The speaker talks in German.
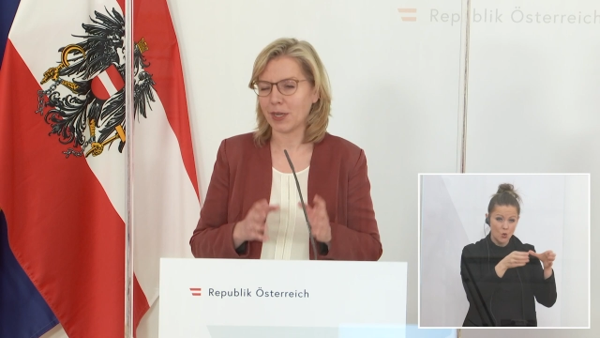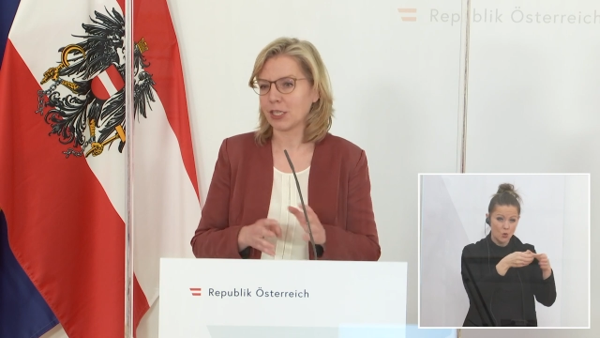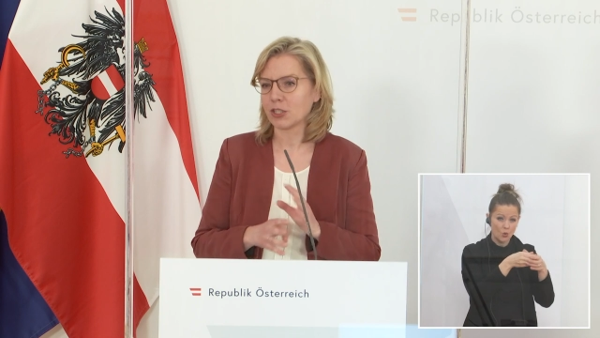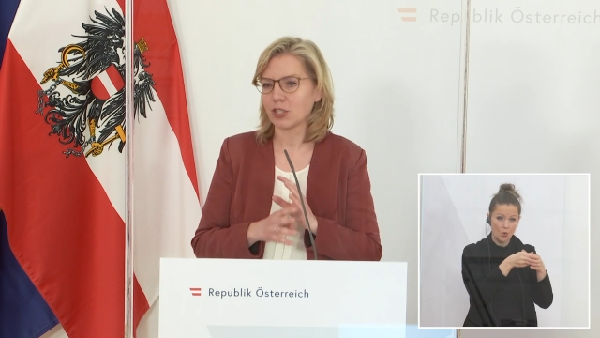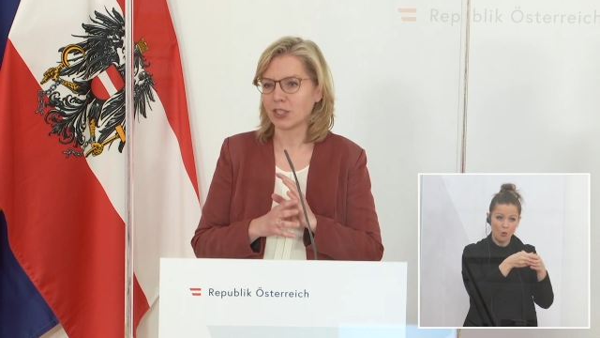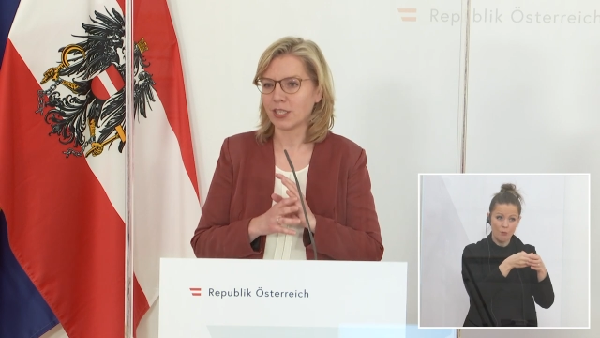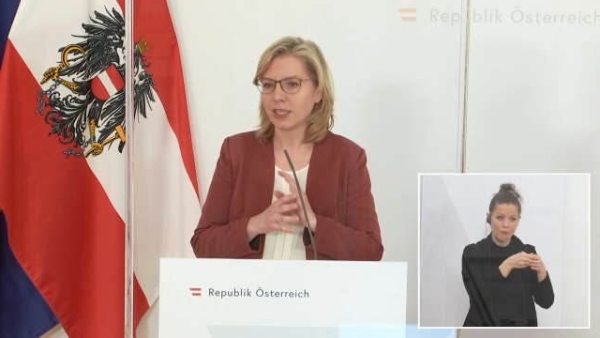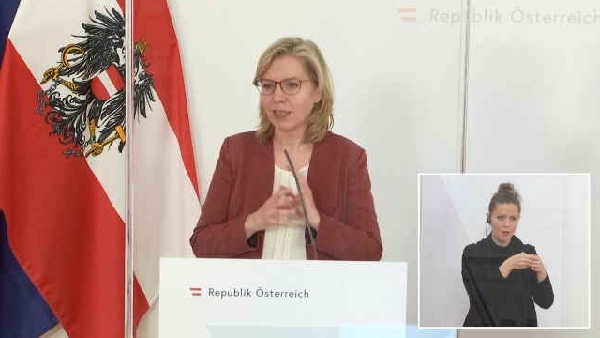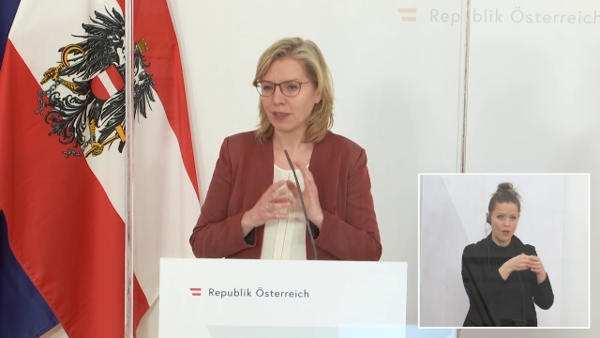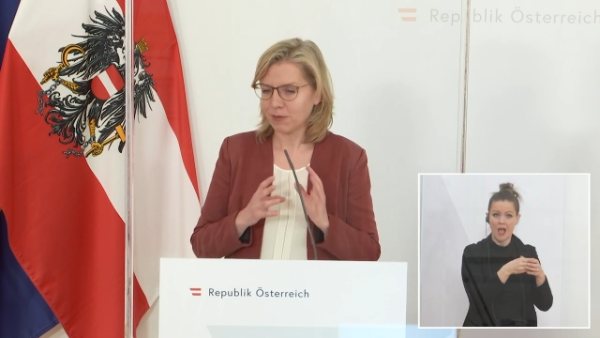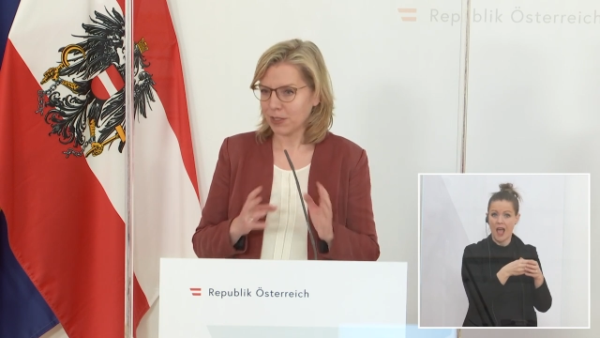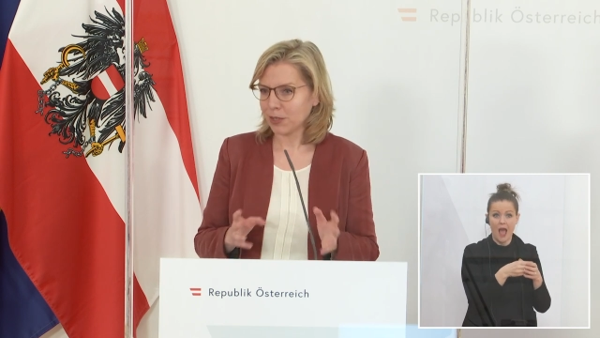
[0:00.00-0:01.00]
Menschen,
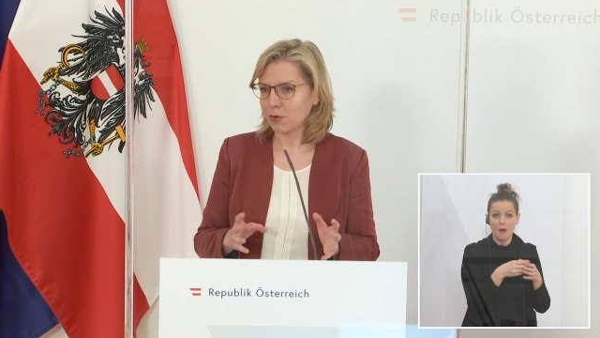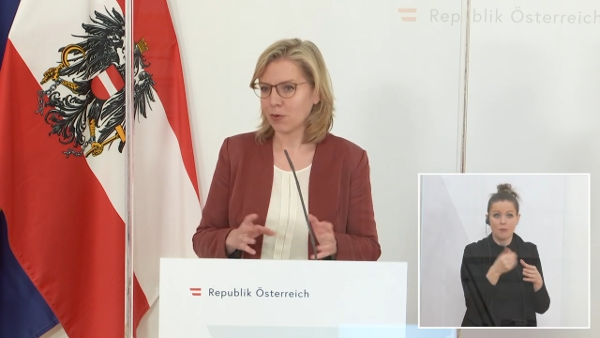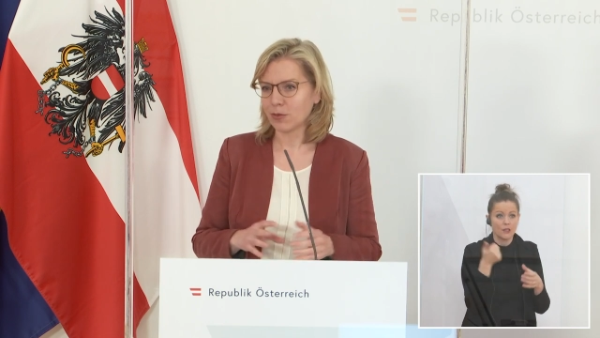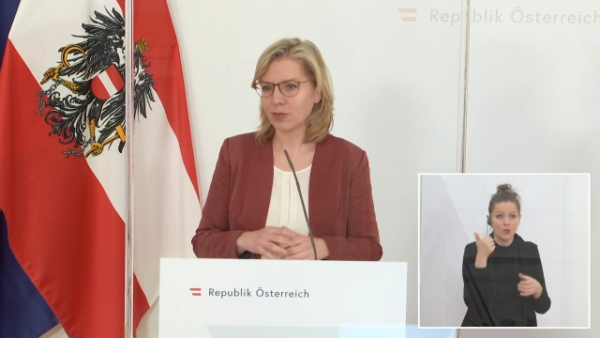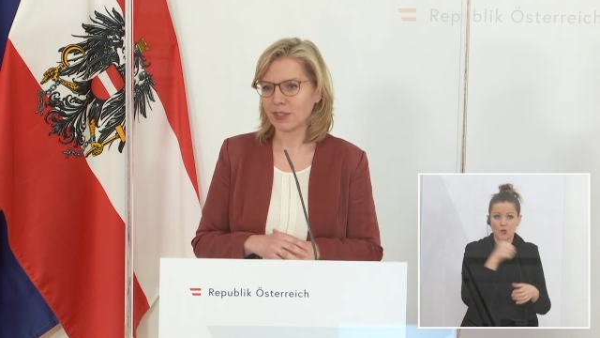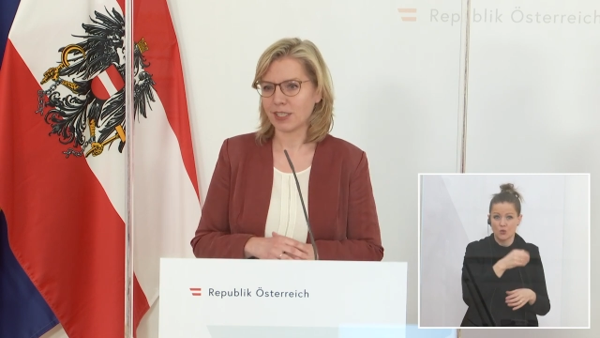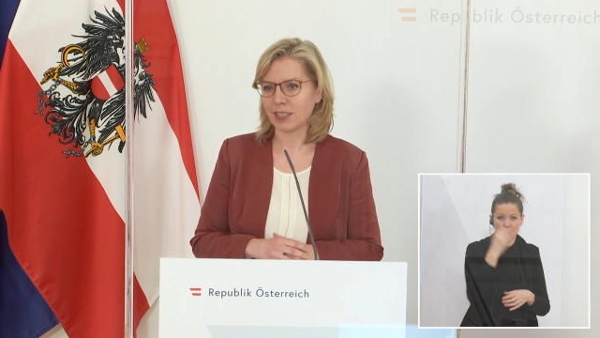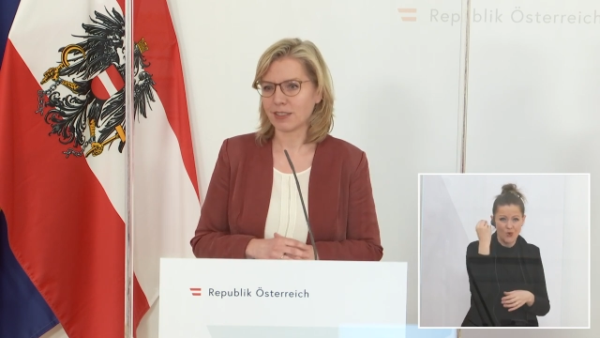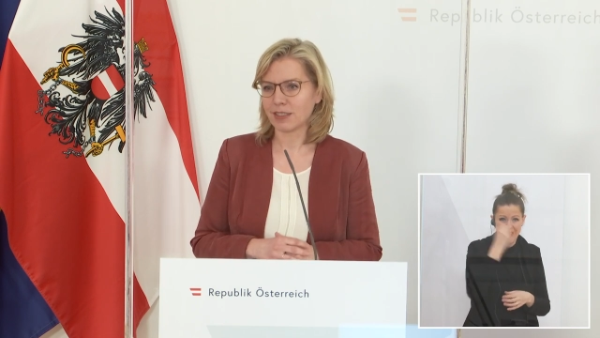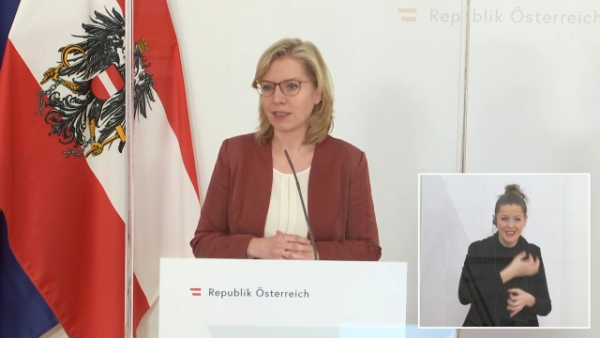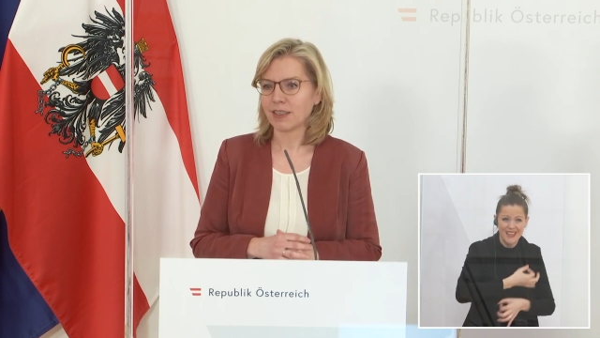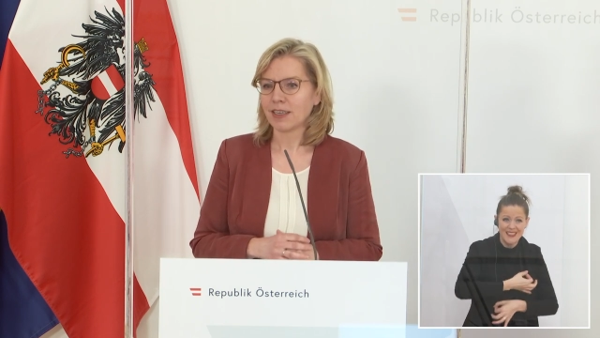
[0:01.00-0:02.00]

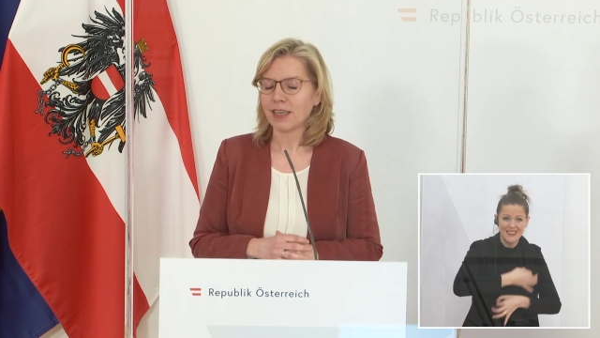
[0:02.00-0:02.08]
Wiederholungstäter,